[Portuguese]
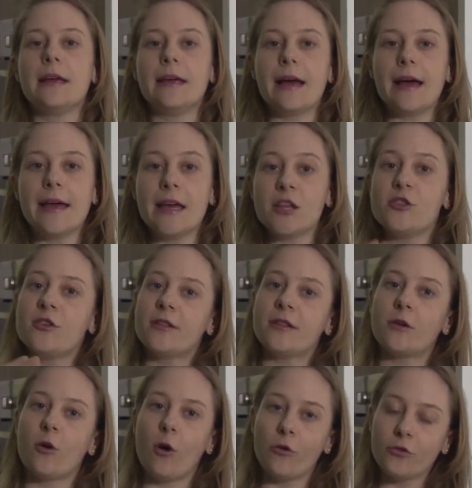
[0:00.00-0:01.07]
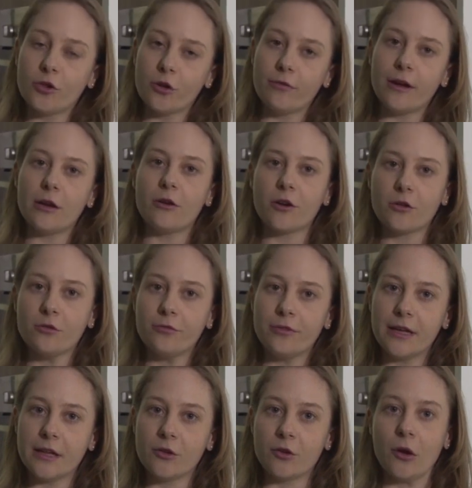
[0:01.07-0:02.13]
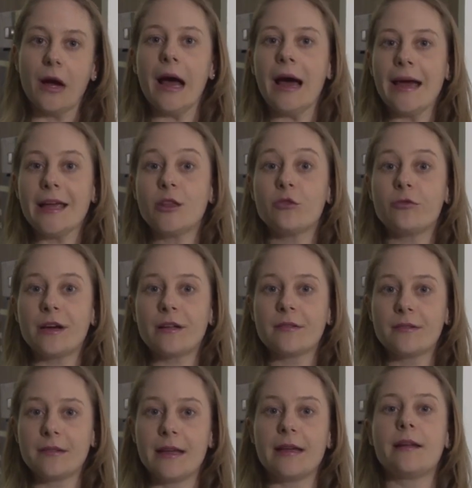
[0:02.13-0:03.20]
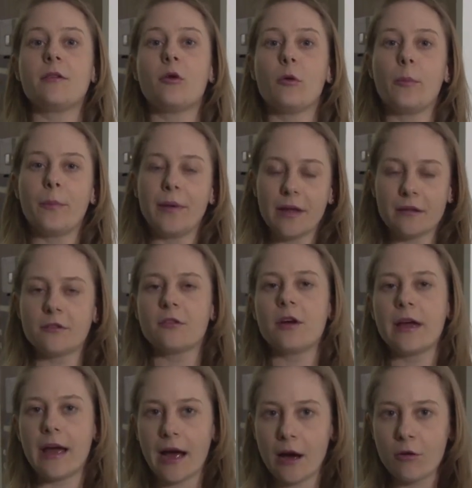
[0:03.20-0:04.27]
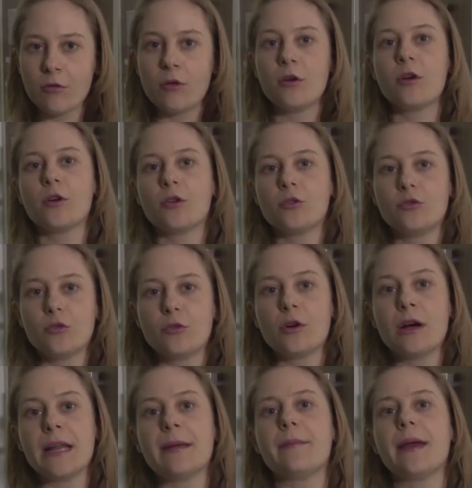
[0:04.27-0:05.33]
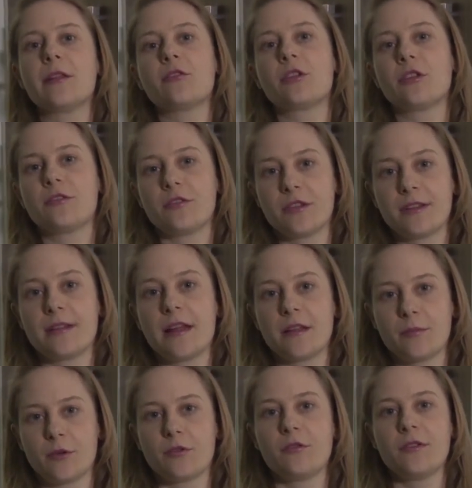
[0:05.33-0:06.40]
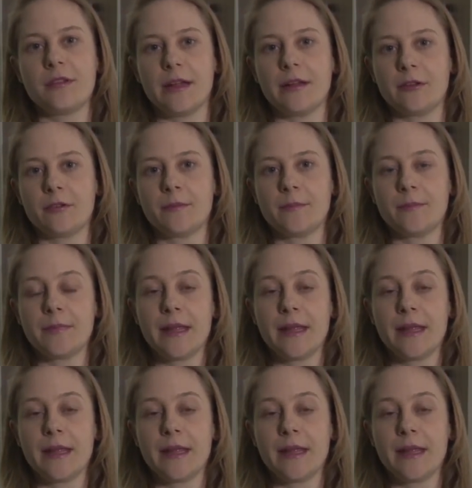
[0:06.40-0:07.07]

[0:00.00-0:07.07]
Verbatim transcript: e aí desconta o valor do vidro. Aí tu vai ter o peso real do alimento que tu estás produzindo.